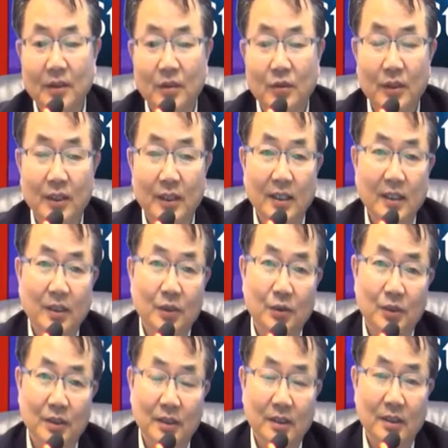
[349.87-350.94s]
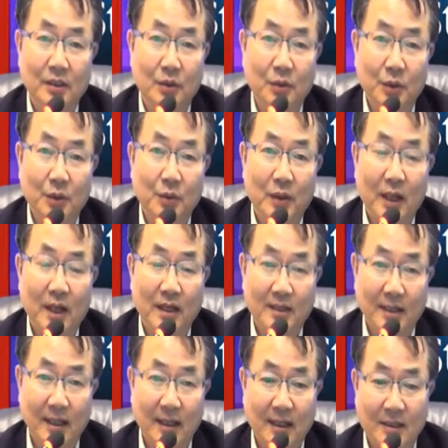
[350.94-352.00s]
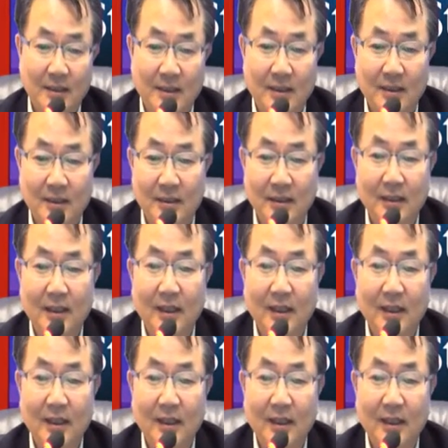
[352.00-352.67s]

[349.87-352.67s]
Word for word: 우리는 교실을 토의와 자기 지식을